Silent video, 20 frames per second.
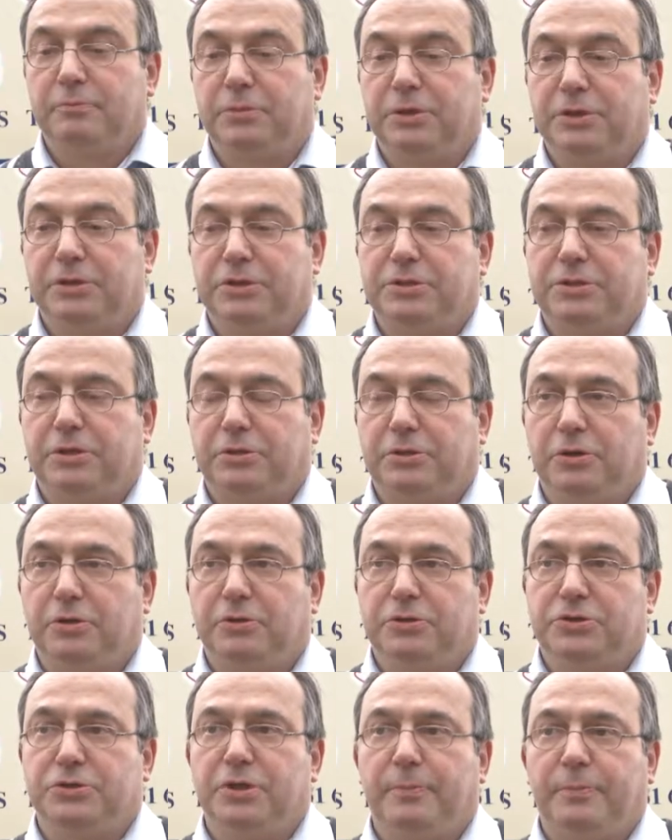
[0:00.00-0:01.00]
Mais ce
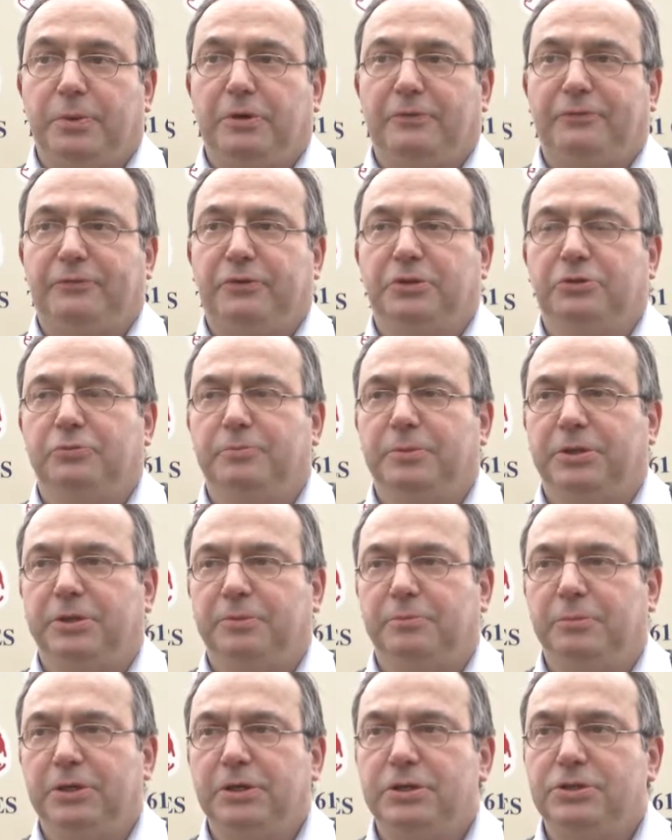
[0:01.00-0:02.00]
n'est pas un
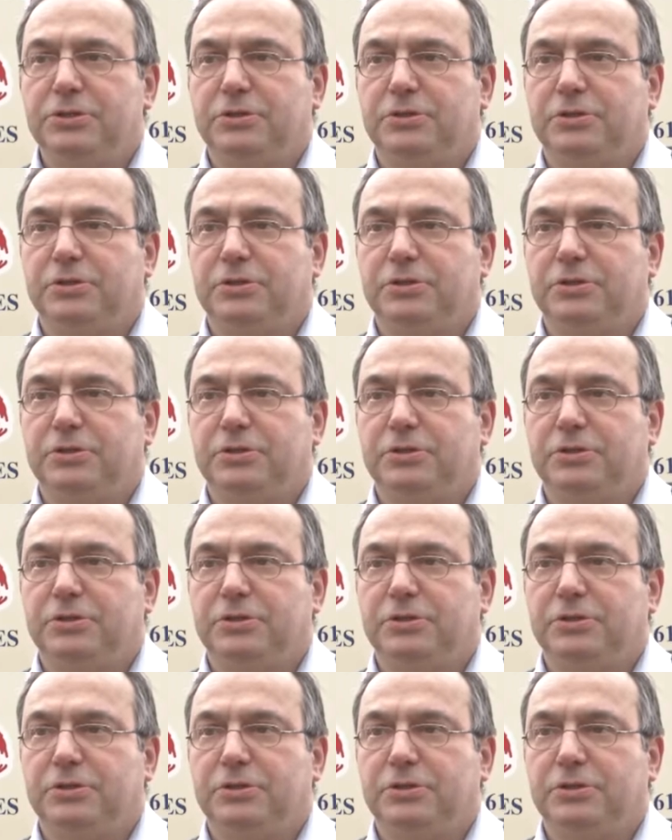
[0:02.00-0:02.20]
phénomène belge,